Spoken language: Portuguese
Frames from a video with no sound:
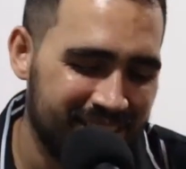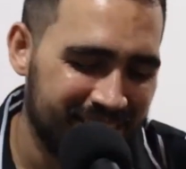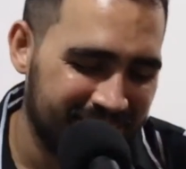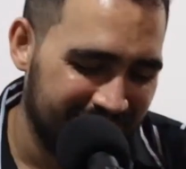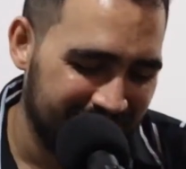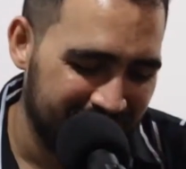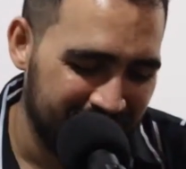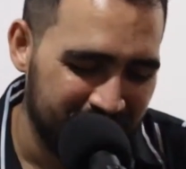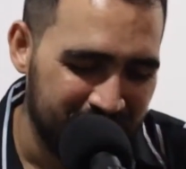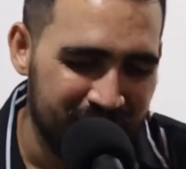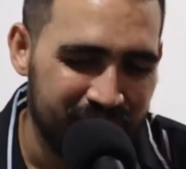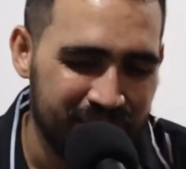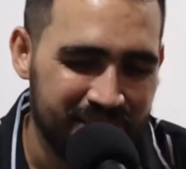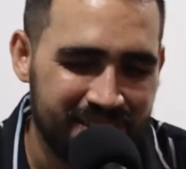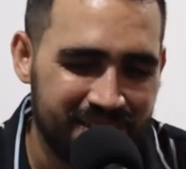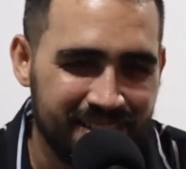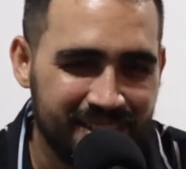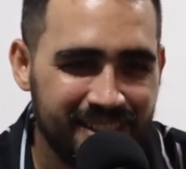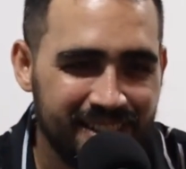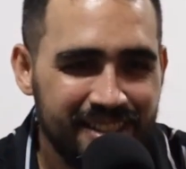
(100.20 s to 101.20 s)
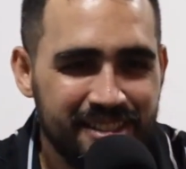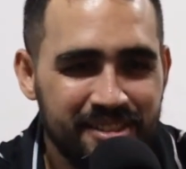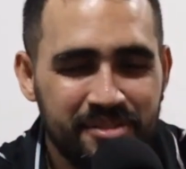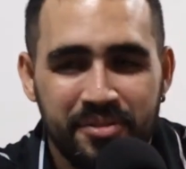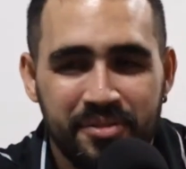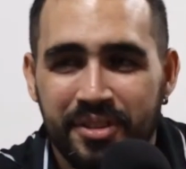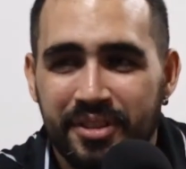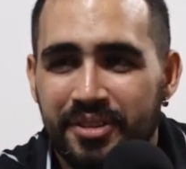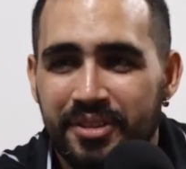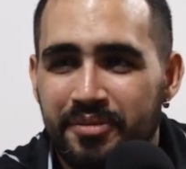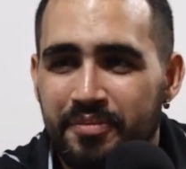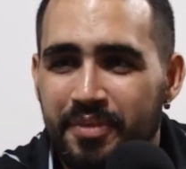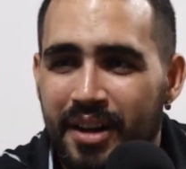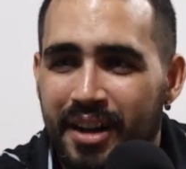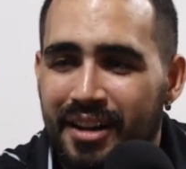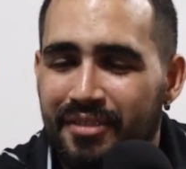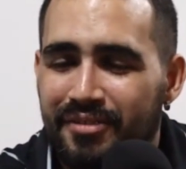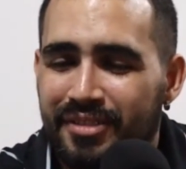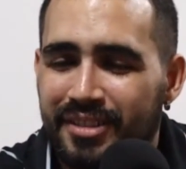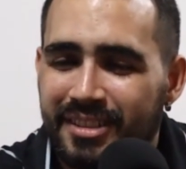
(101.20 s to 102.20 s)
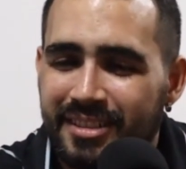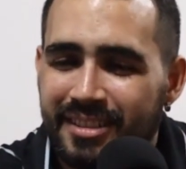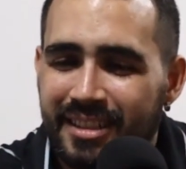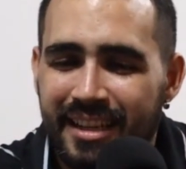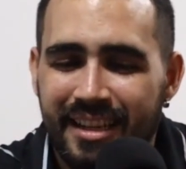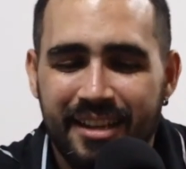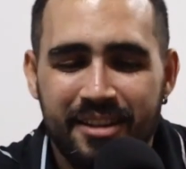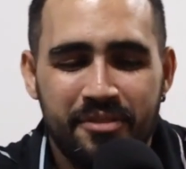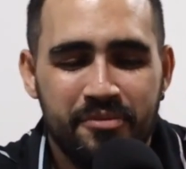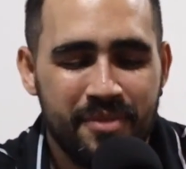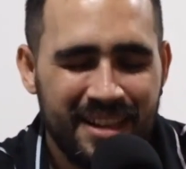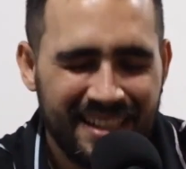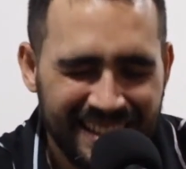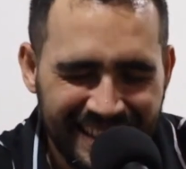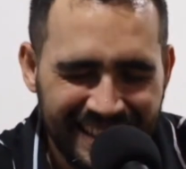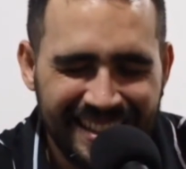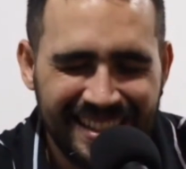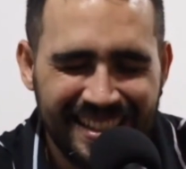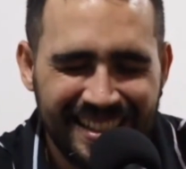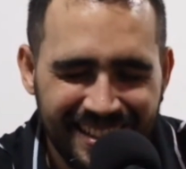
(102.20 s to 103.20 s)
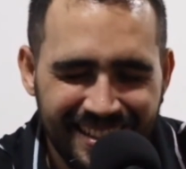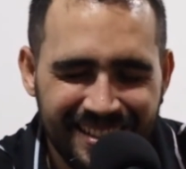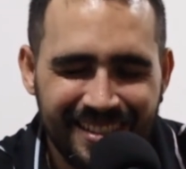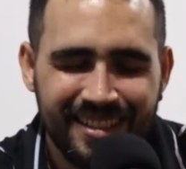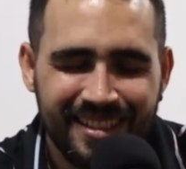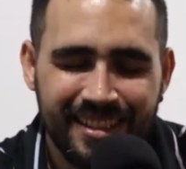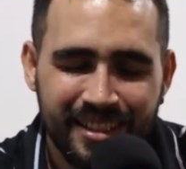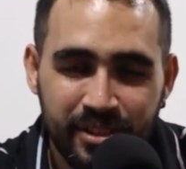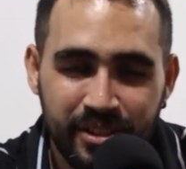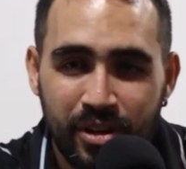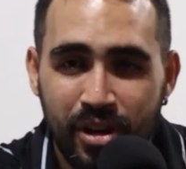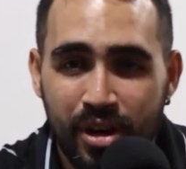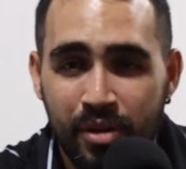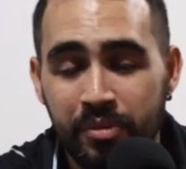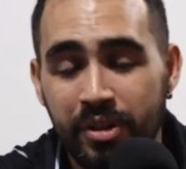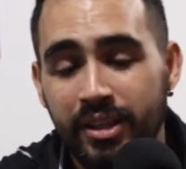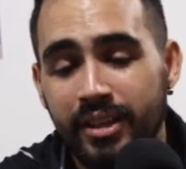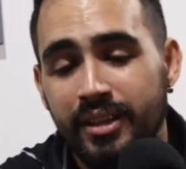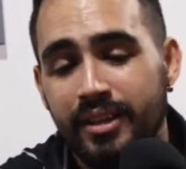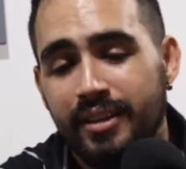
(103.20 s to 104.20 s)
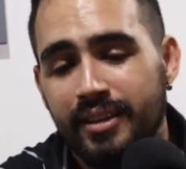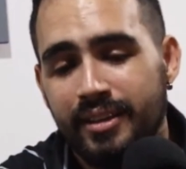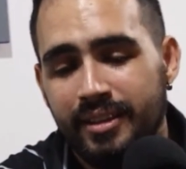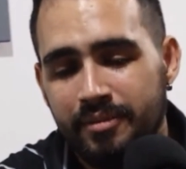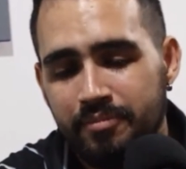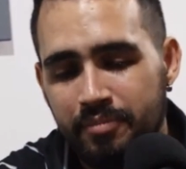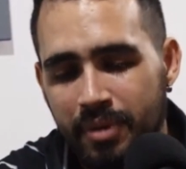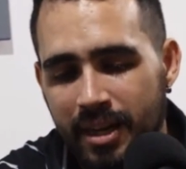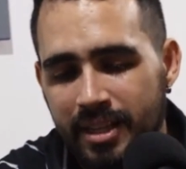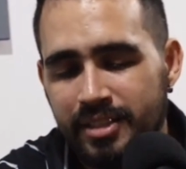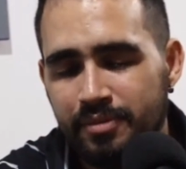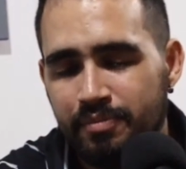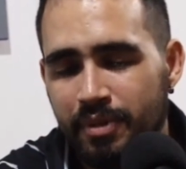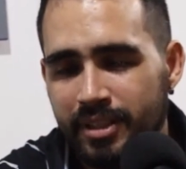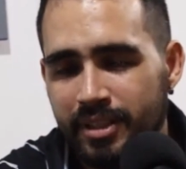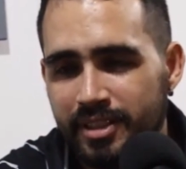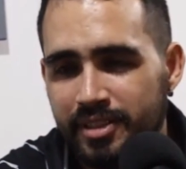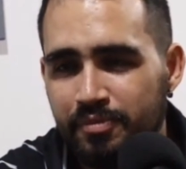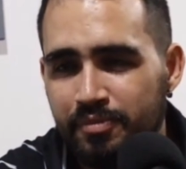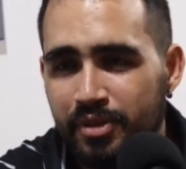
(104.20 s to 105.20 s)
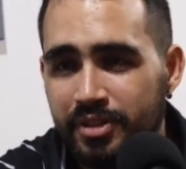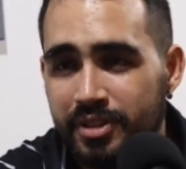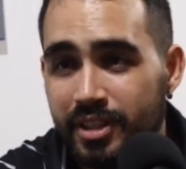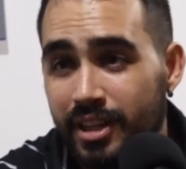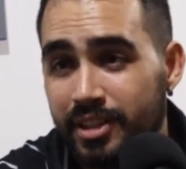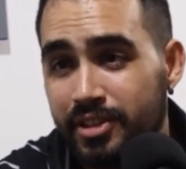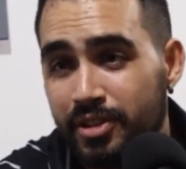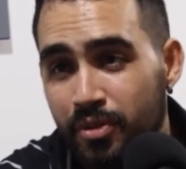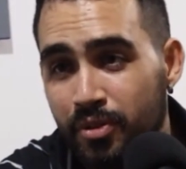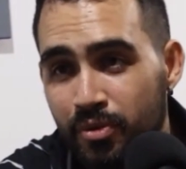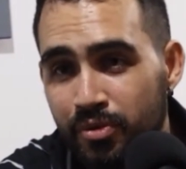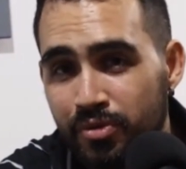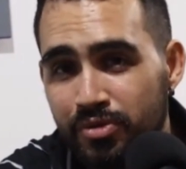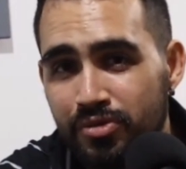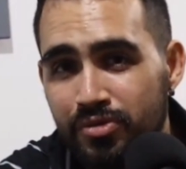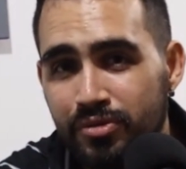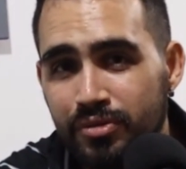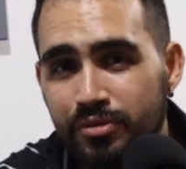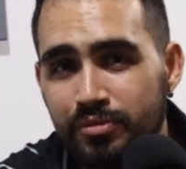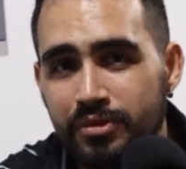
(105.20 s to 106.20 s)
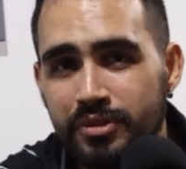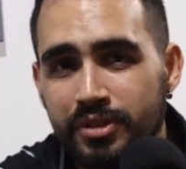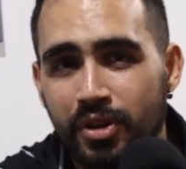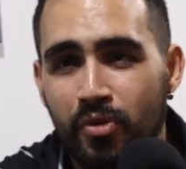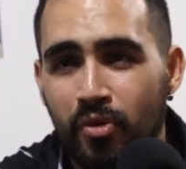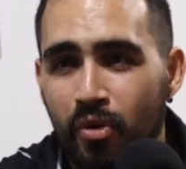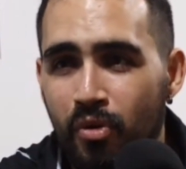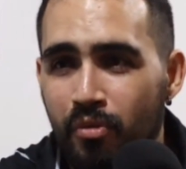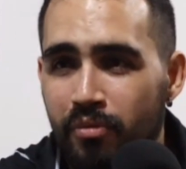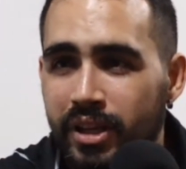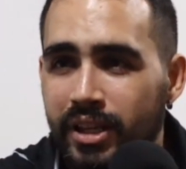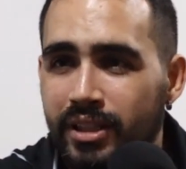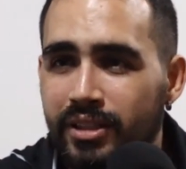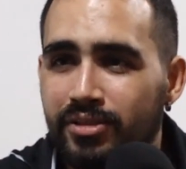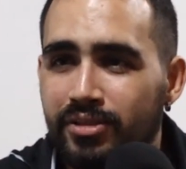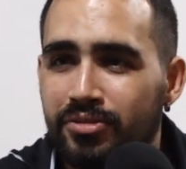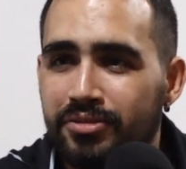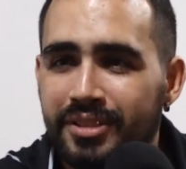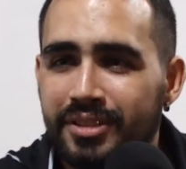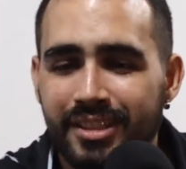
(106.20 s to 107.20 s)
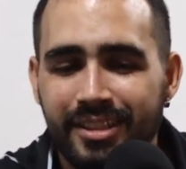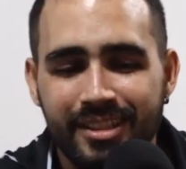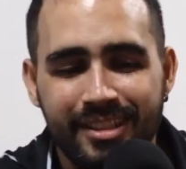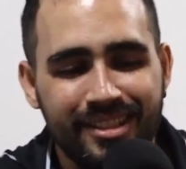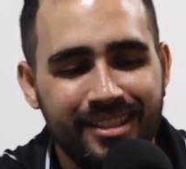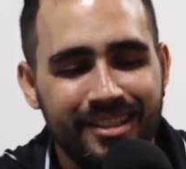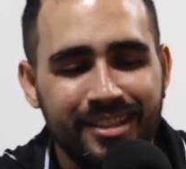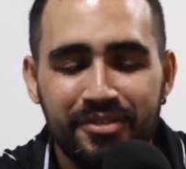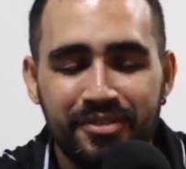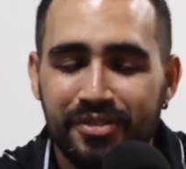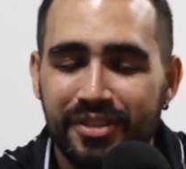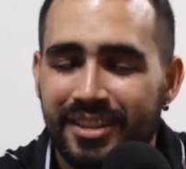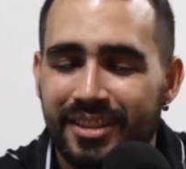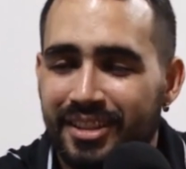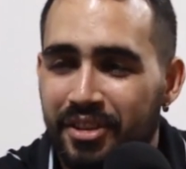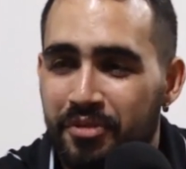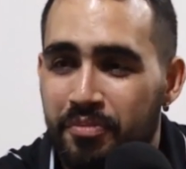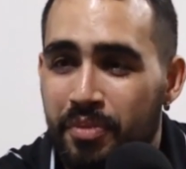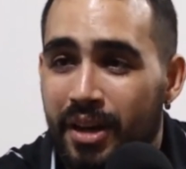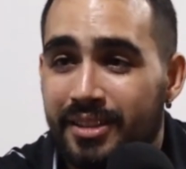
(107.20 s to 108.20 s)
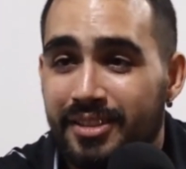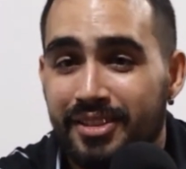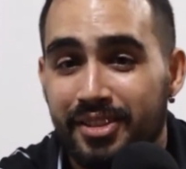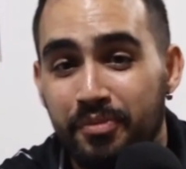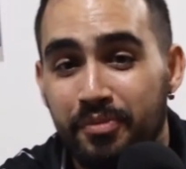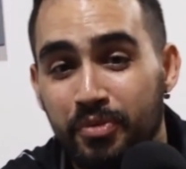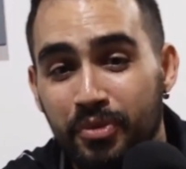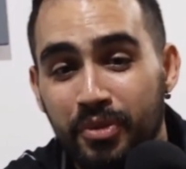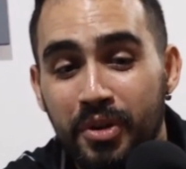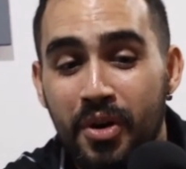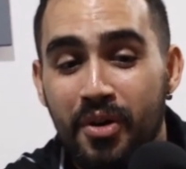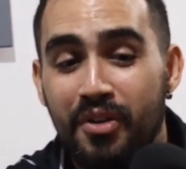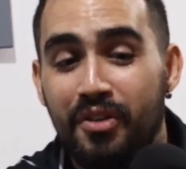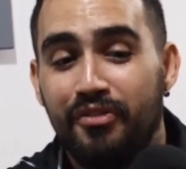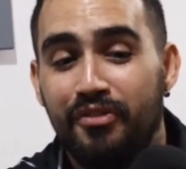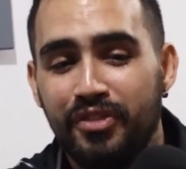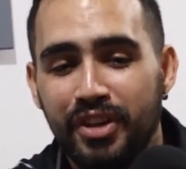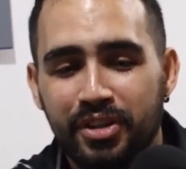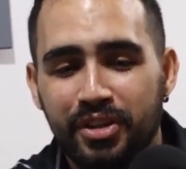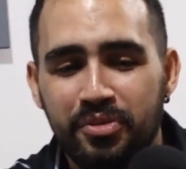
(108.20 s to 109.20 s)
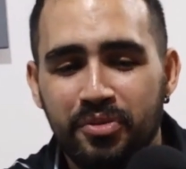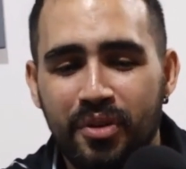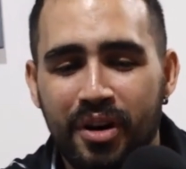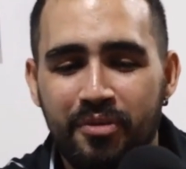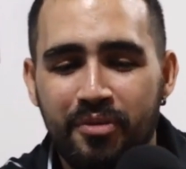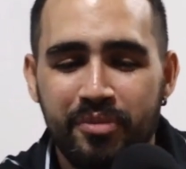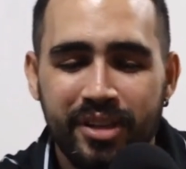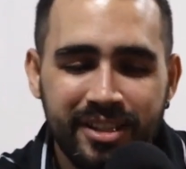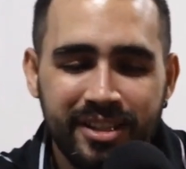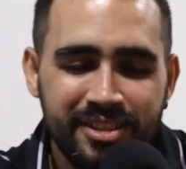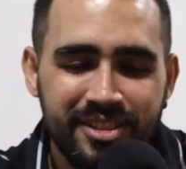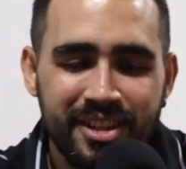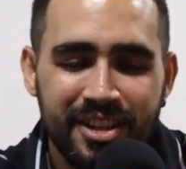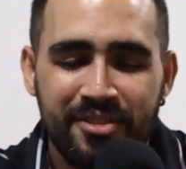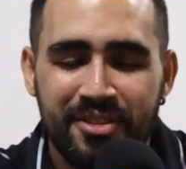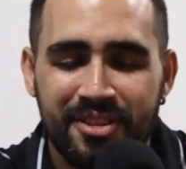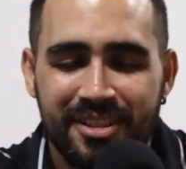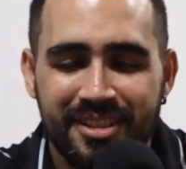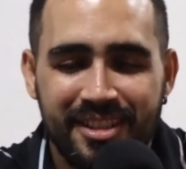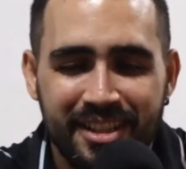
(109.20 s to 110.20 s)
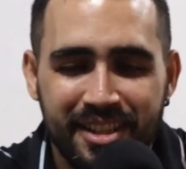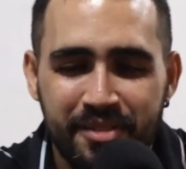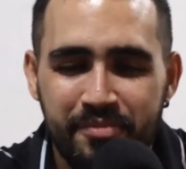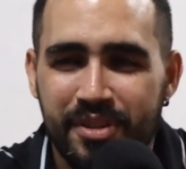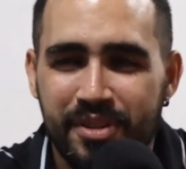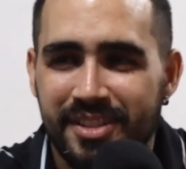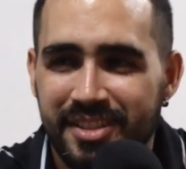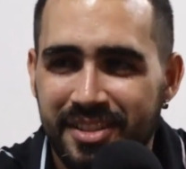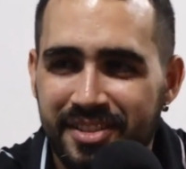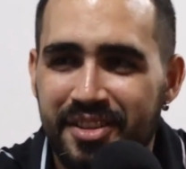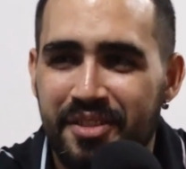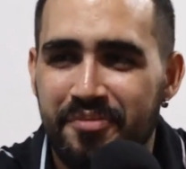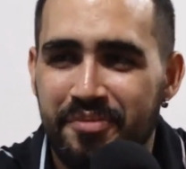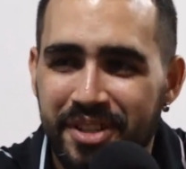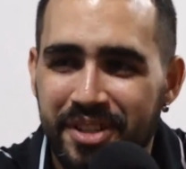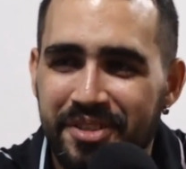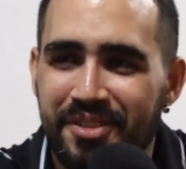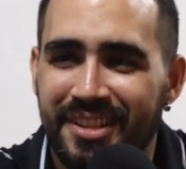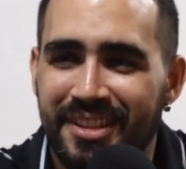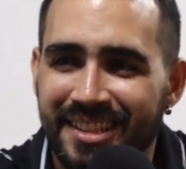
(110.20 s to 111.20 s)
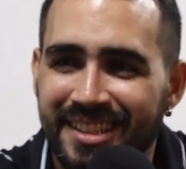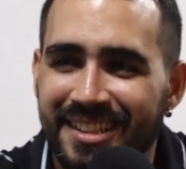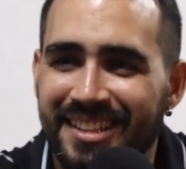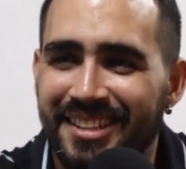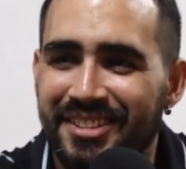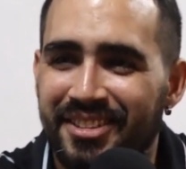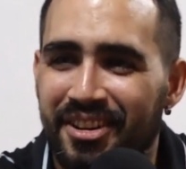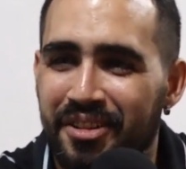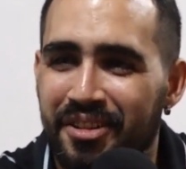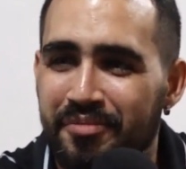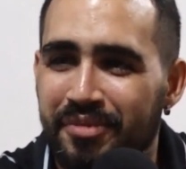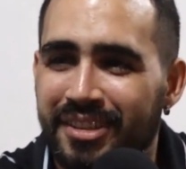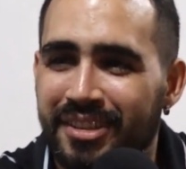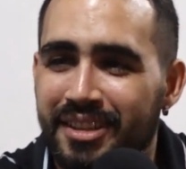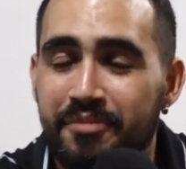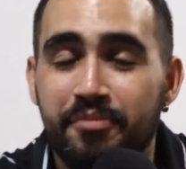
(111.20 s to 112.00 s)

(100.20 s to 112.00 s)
estar aqui com vocês, Will, Pava. É uma alegria enorme participar desse podcast que eu consumo, que eu comento, que, enfim, eu participo virtualmente, agora tá aqui presencialmente, é uma alegria enorme.